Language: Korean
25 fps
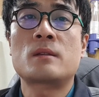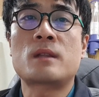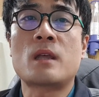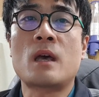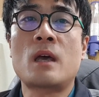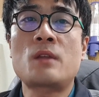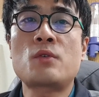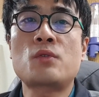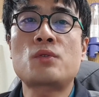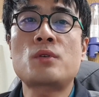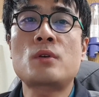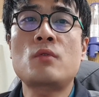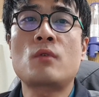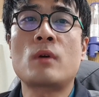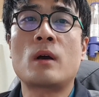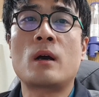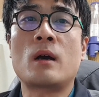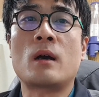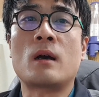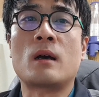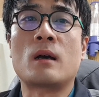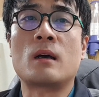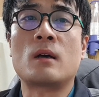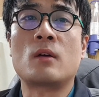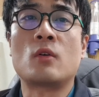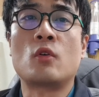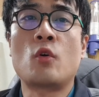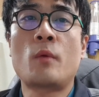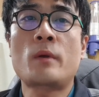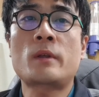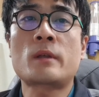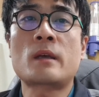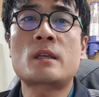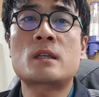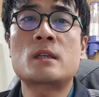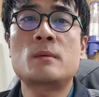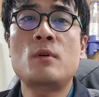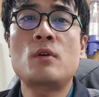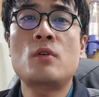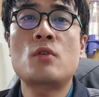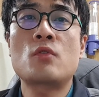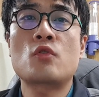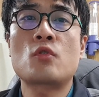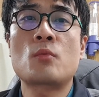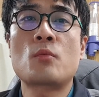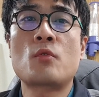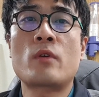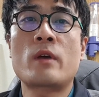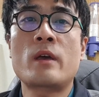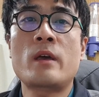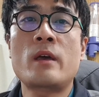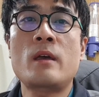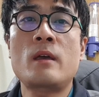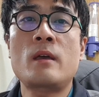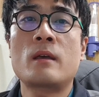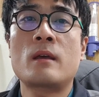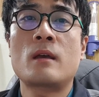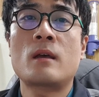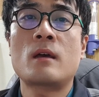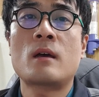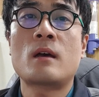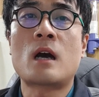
대한조선과 540억원 규모의